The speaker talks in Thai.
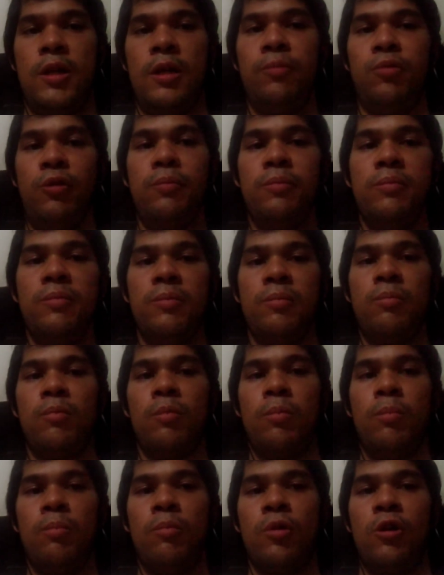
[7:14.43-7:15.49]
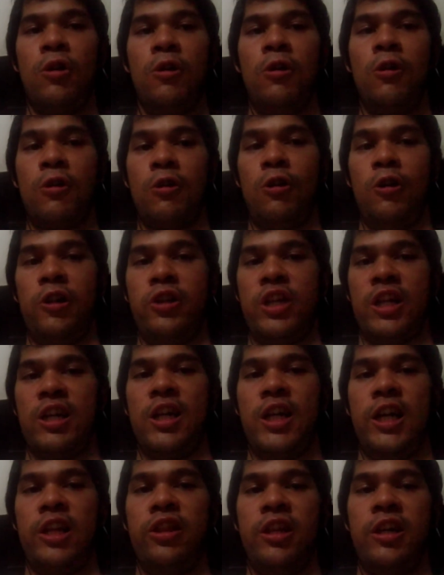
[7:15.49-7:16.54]
ครับผมก็ก่อนจาก
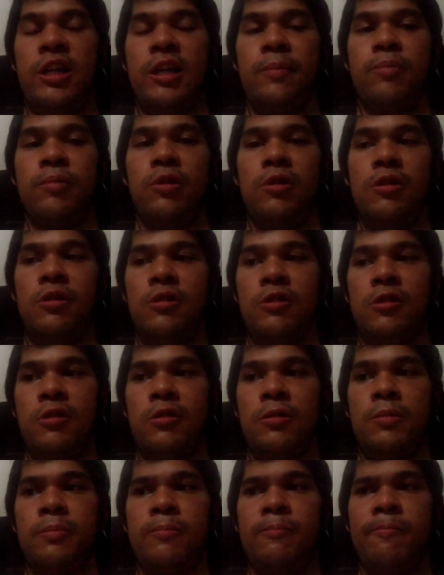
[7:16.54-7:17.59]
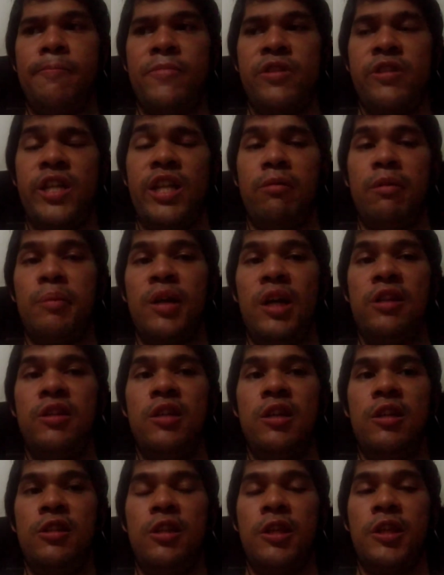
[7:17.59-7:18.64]
กันนะครับ ก็สำหรับใคร
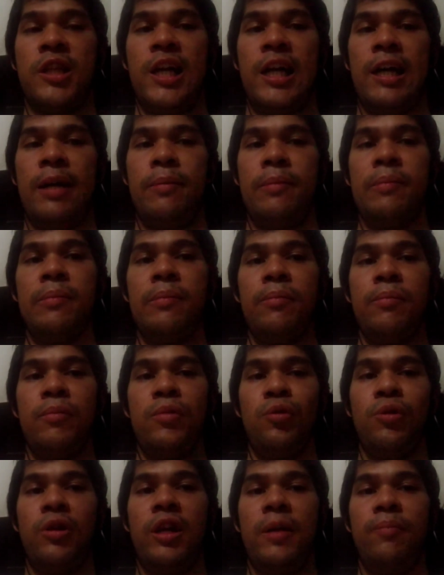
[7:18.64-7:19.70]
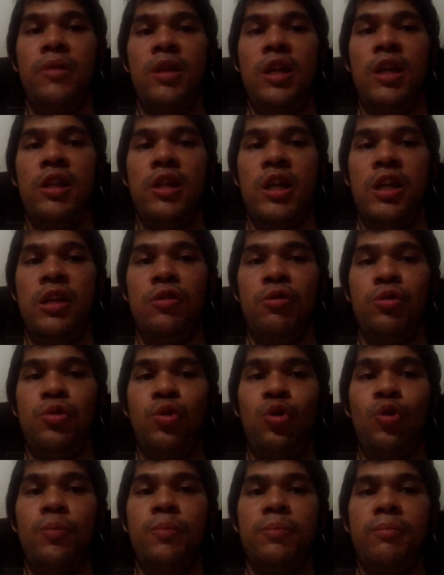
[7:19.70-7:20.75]
ที่ติดตามดูคลิปนี้ใน
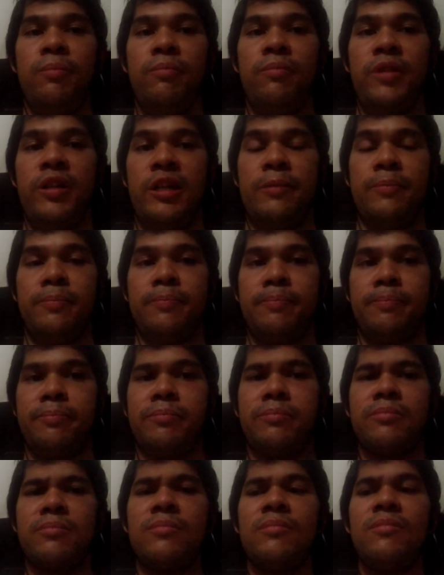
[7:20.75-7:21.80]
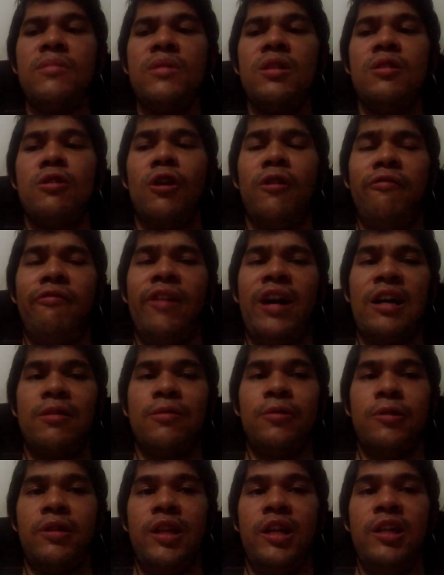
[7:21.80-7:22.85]
YouTube นะครับก็ฝาก
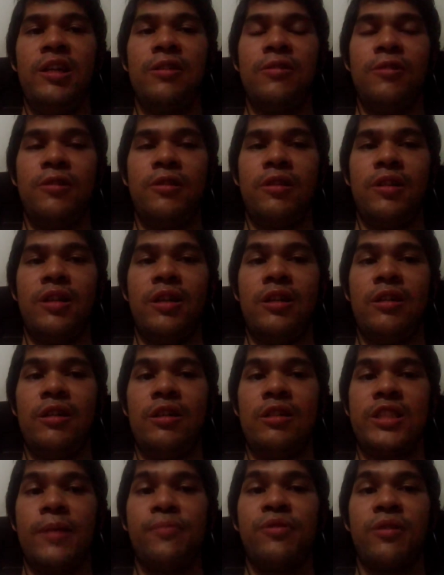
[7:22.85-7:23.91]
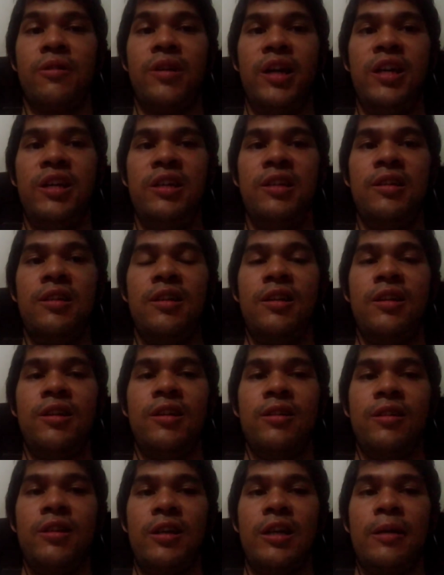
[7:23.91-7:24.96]
กดไลค์ กด subscribe
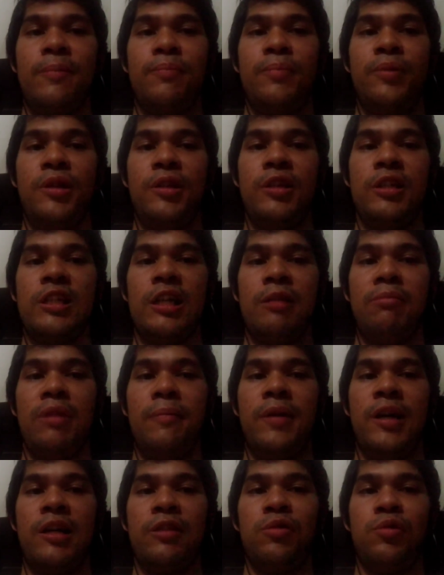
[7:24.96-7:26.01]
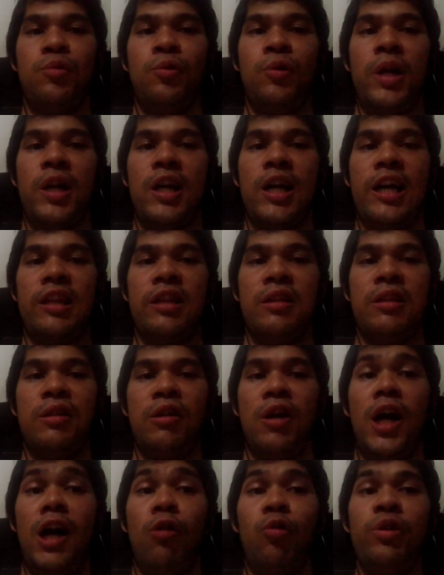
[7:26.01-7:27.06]
นะครับเพื่อที่จะไม่พลาดดูรายการ
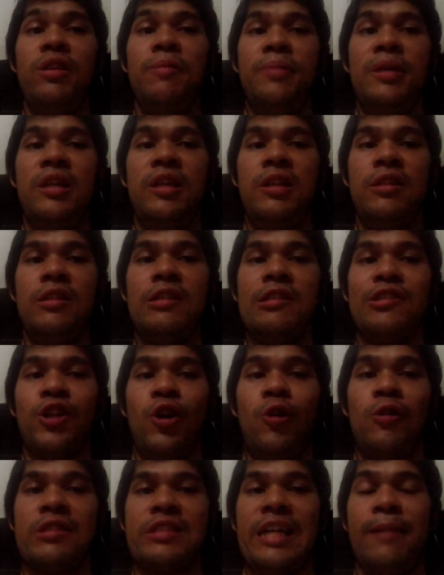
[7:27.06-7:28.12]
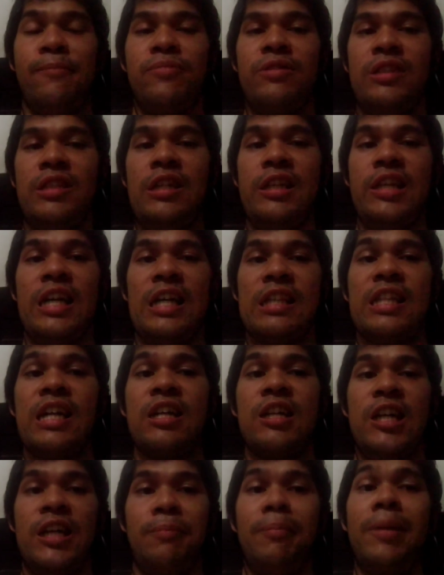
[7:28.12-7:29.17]
เงา EP สองสามสี่ถ้าถ้า
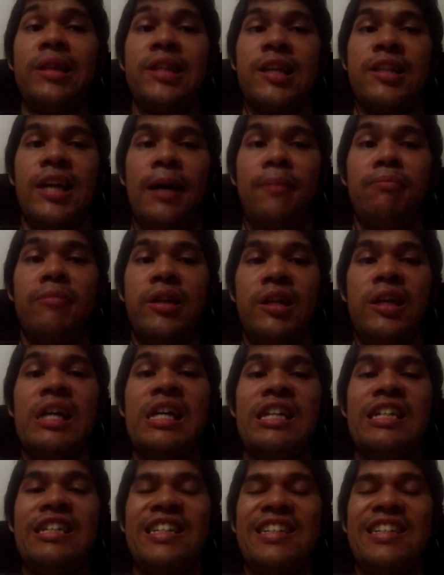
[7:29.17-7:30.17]
เกิดมันจะทำอะนะ